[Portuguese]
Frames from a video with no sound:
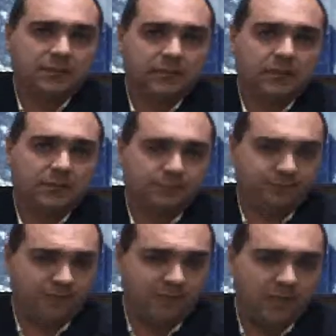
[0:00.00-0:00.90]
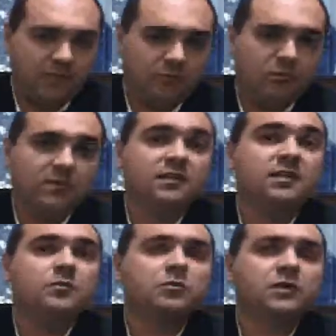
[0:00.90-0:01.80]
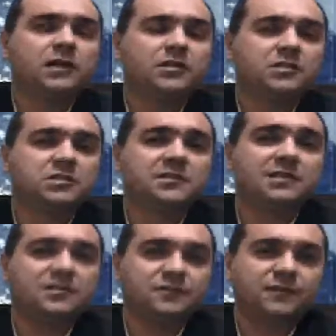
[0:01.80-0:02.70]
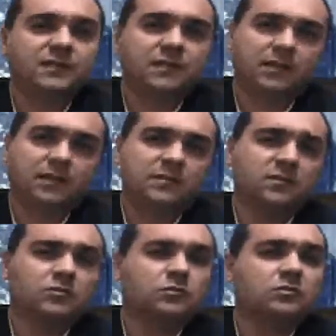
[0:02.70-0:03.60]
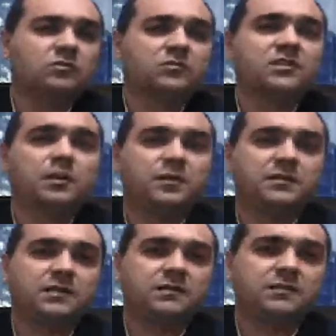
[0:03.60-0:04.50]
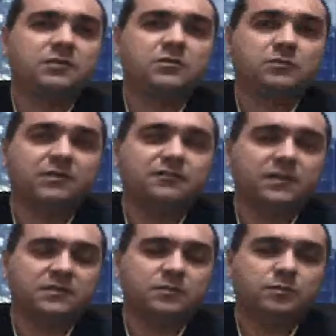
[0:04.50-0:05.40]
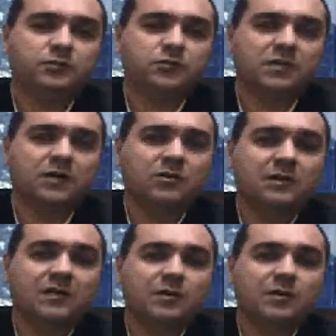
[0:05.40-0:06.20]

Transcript: né, que a reitora determinou é que a gente intensifique esses cursos de capacitação e de qualificação profissional